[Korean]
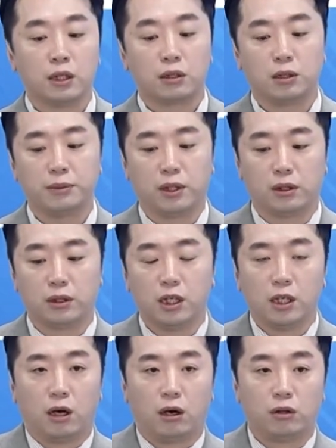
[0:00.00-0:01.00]
그러면
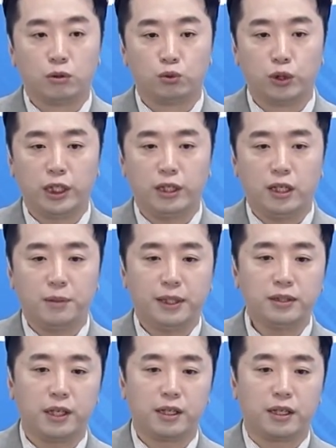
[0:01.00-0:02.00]
네. 어, 우리
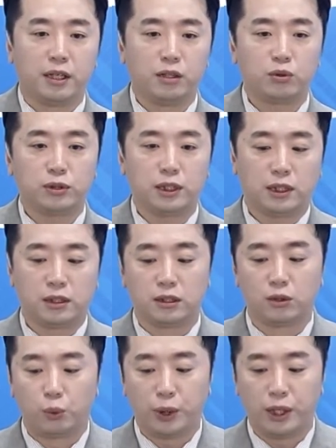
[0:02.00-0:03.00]
일반적인 개인
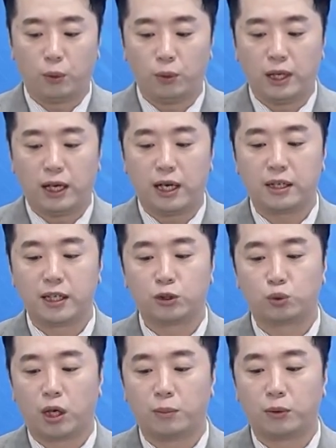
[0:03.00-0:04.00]
투자자들은 왜 올라간 게
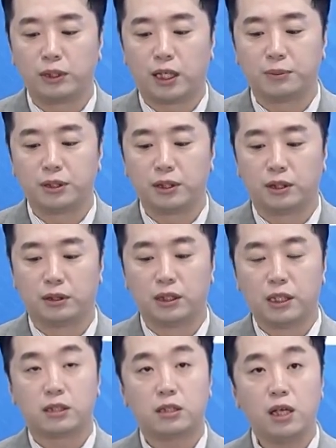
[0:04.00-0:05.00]
좋아 보이냐면요.
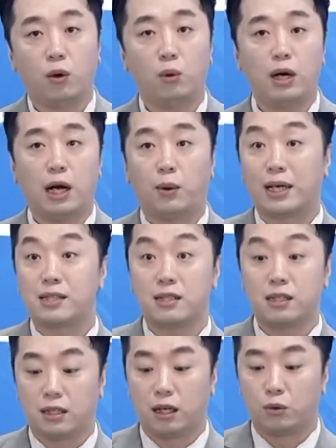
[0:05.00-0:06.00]
그냥
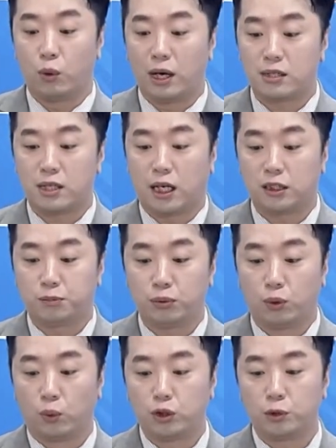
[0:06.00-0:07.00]
올라왔으니까 네. 와40%
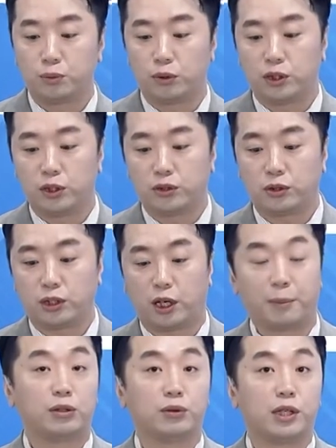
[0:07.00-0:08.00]
50%
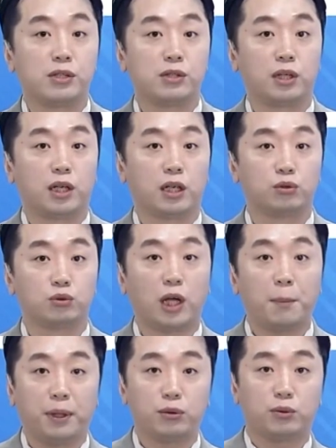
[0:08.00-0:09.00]
7천짜리가 만 원 됐으니까
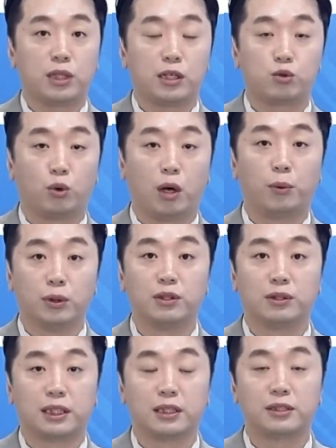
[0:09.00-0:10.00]
딱 봐도 그냥 좋아
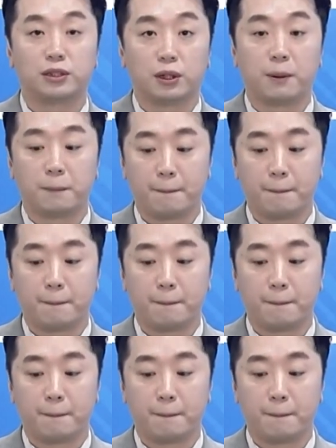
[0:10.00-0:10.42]
보이는 거잖아요. 그죠?